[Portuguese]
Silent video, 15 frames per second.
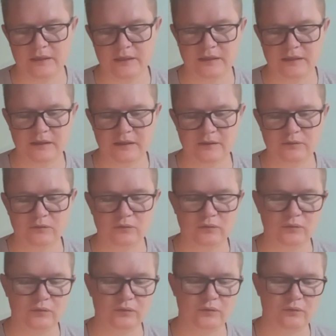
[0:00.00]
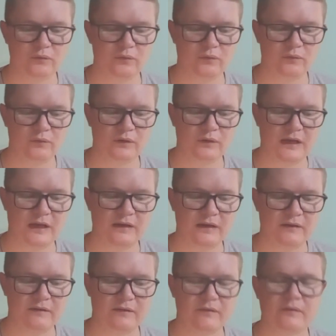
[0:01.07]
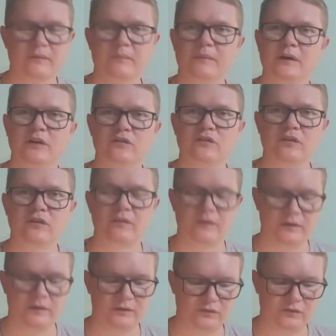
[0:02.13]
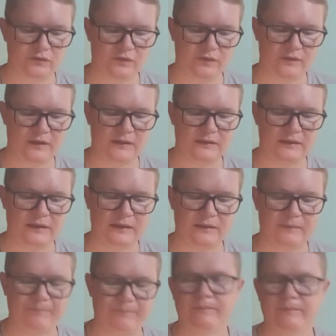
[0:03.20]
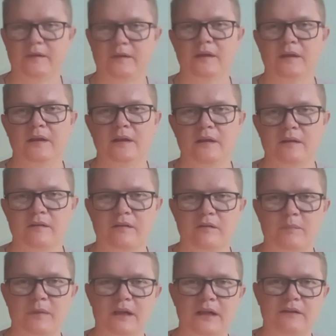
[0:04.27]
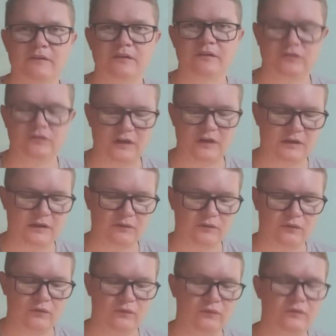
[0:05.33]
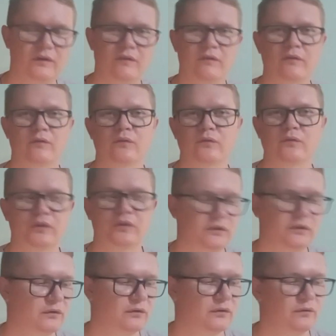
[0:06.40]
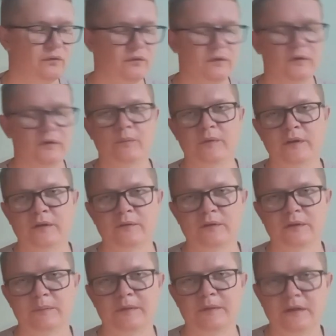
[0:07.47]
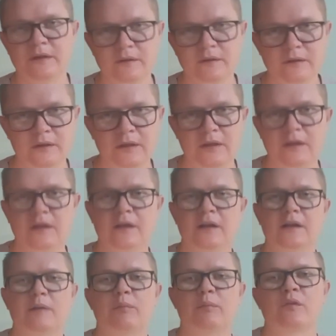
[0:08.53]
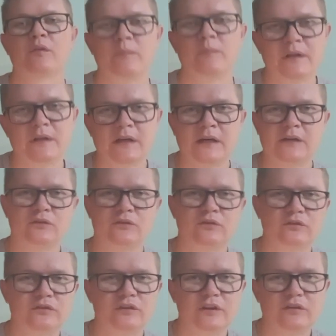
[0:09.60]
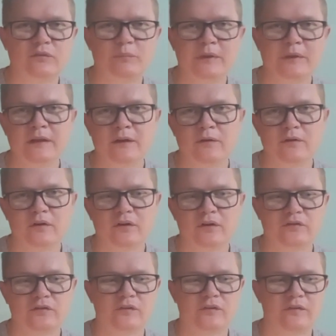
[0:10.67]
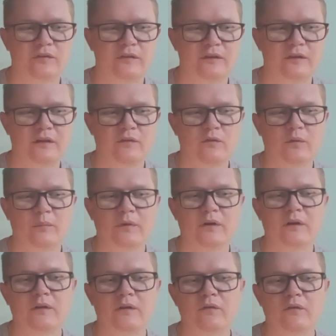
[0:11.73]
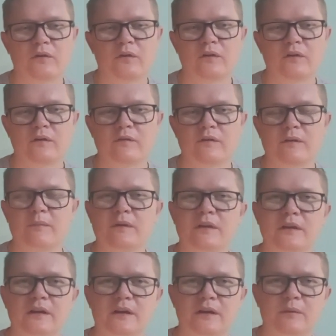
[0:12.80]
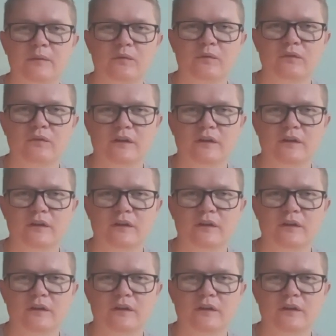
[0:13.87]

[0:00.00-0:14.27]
e em todos os lugares mais distantes da terra. Essas palavras de Atos 1, versículo 8, nos iluminam também na proximidade do dia de Pentecostes, e é sobre isso que nós também queremos